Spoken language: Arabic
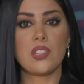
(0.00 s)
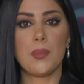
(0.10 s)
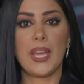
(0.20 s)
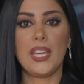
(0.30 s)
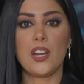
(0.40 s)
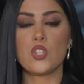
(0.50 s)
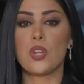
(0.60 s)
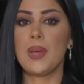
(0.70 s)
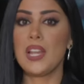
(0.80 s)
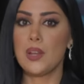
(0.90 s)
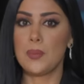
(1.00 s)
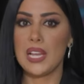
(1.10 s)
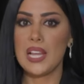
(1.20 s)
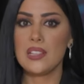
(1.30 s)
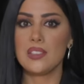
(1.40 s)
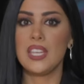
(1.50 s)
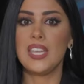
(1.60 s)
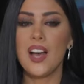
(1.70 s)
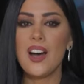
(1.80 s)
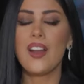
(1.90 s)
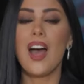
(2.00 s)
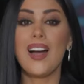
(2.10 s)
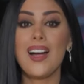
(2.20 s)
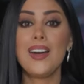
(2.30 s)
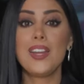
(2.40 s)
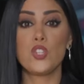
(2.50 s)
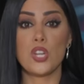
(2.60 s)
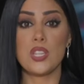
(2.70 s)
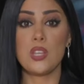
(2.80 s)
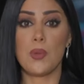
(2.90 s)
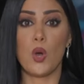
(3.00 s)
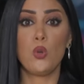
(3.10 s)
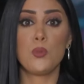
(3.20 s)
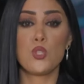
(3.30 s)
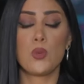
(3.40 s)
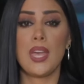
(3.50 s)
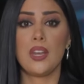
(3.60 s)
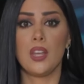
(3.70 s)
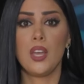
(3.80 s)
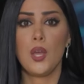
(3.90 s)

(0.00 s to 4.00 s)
البحيرة شمال البلاد انهيار عقار جديد مأهول بالسكان